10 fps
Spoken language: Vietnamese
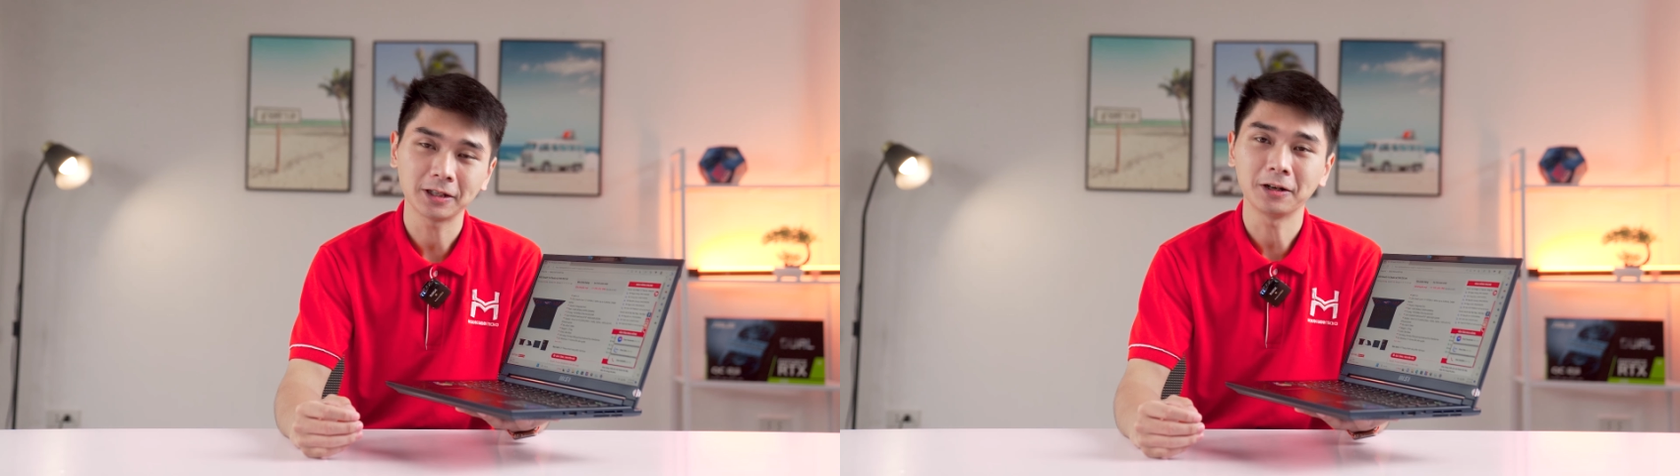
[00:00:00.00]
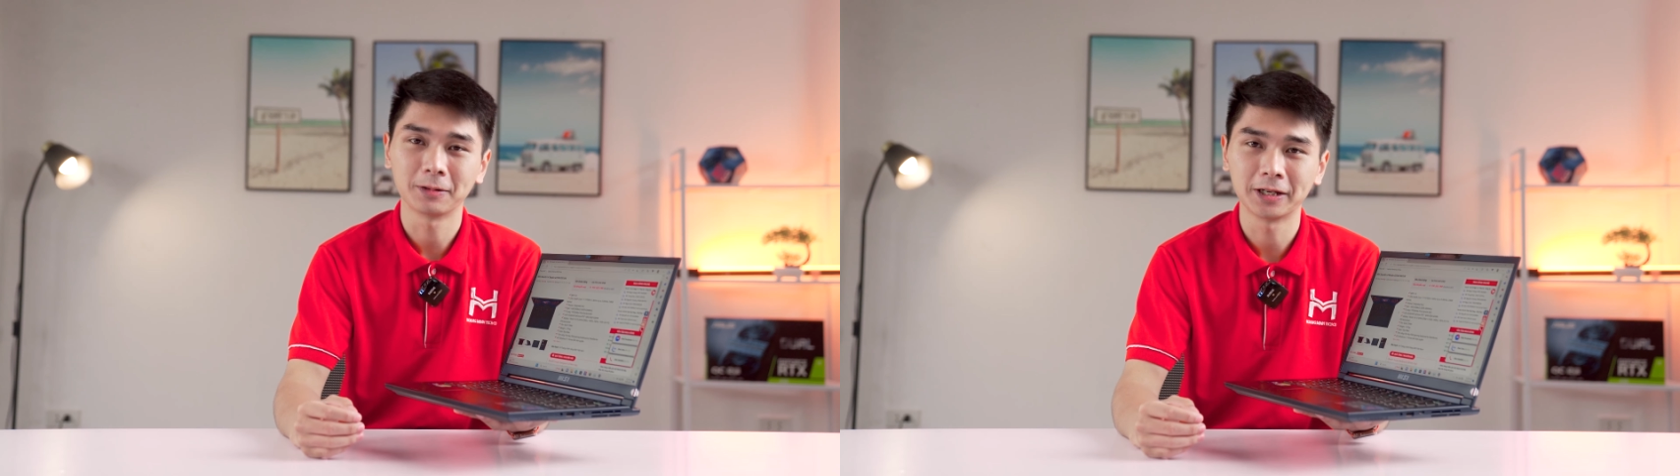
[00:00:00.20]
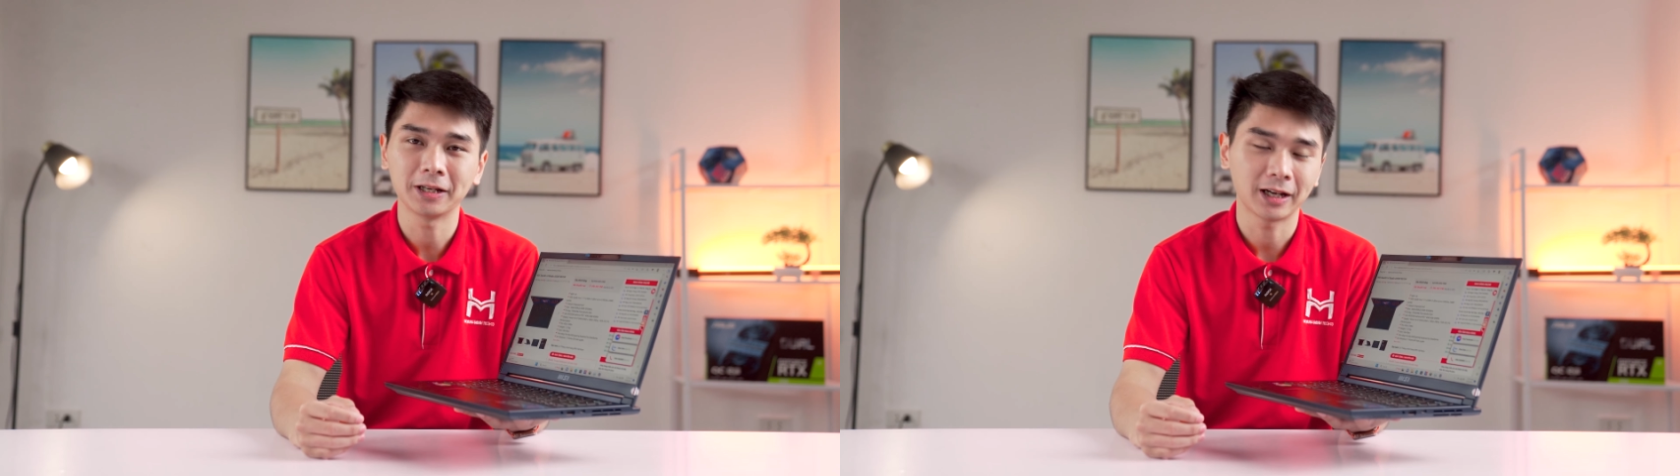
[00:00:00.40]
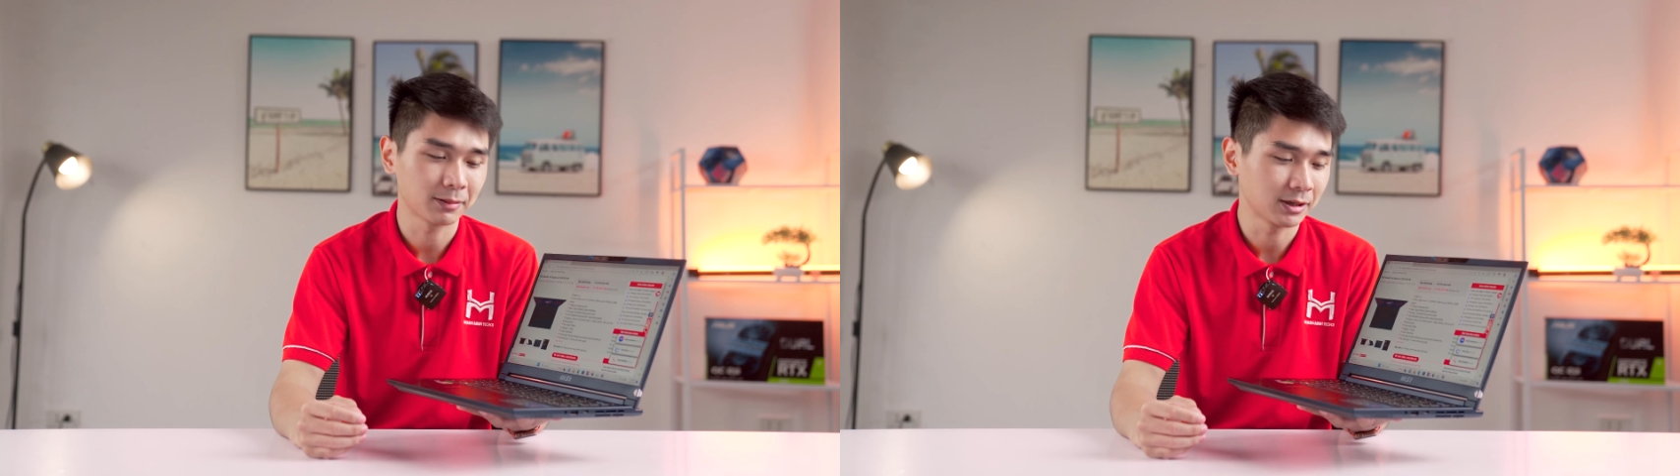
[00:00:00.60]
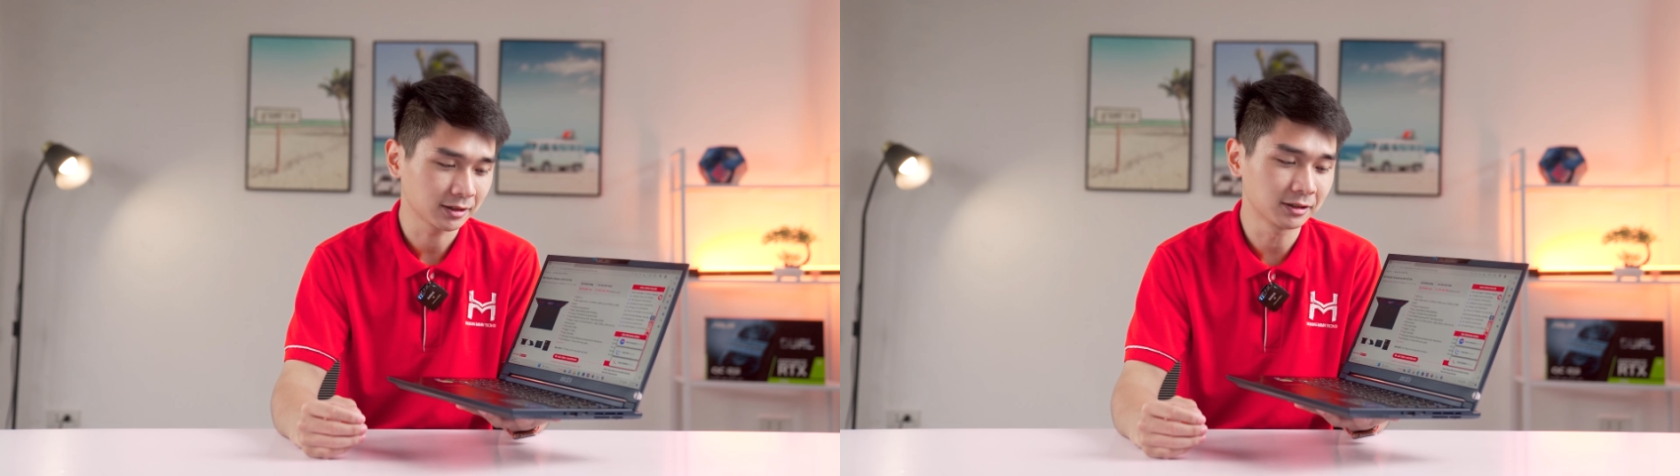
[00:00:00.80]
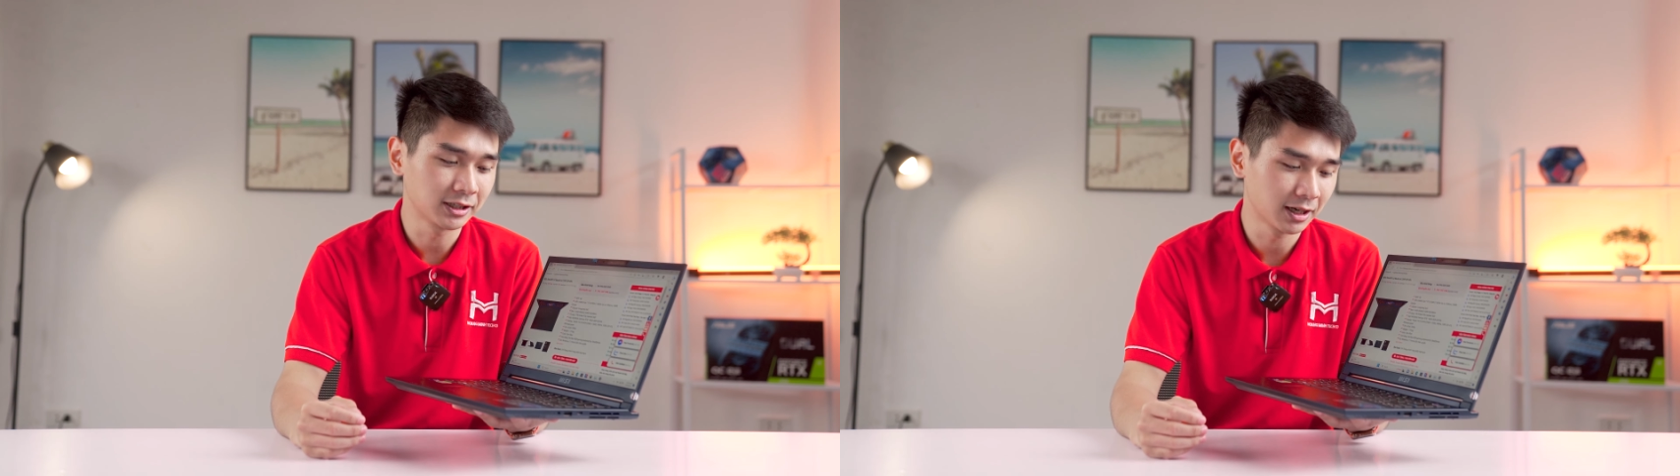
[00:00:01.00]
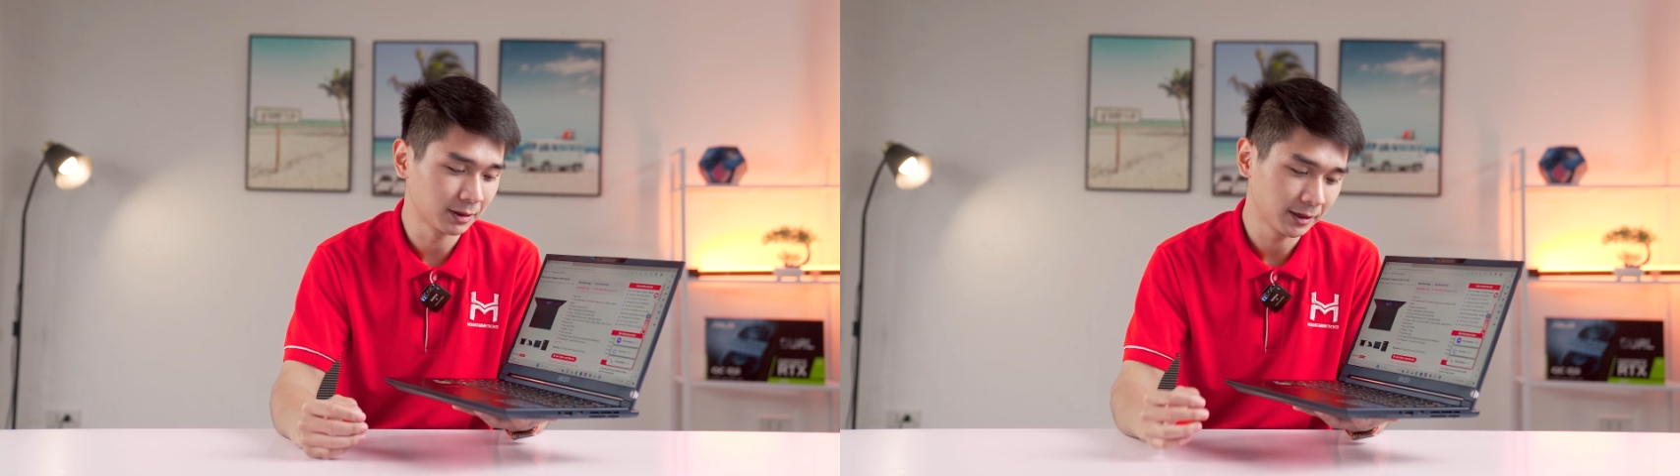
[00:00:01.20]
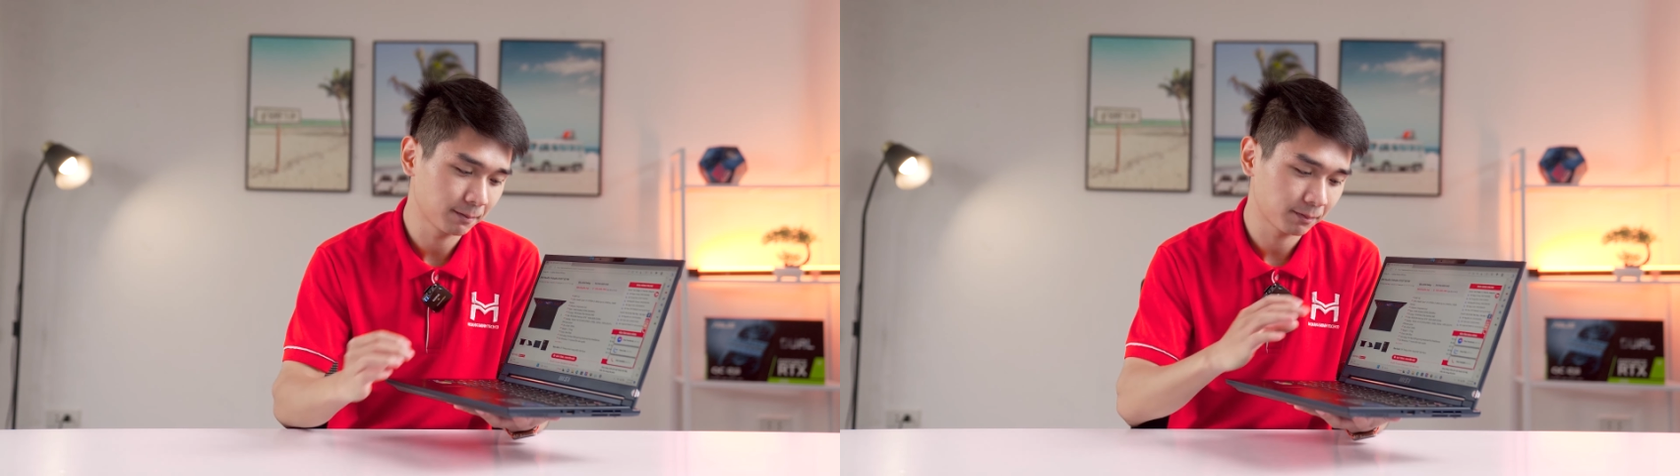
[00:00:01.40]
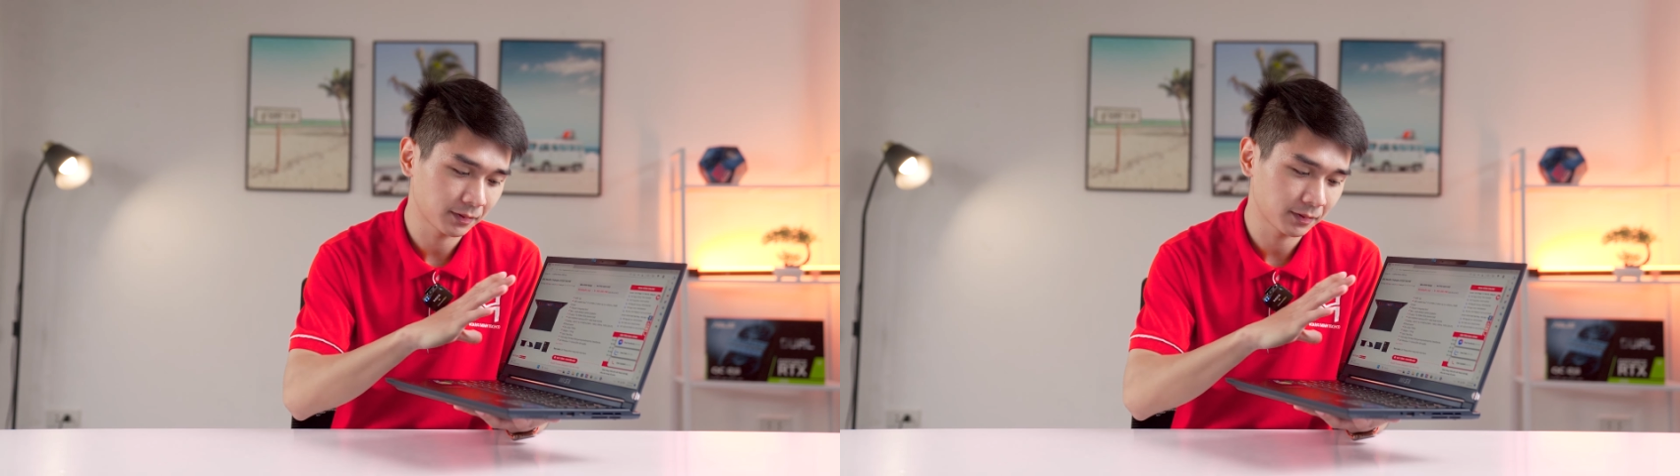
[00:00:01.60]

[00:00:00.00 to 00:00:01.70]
rất hợp lý anh em ạ cực kỳ hợp lý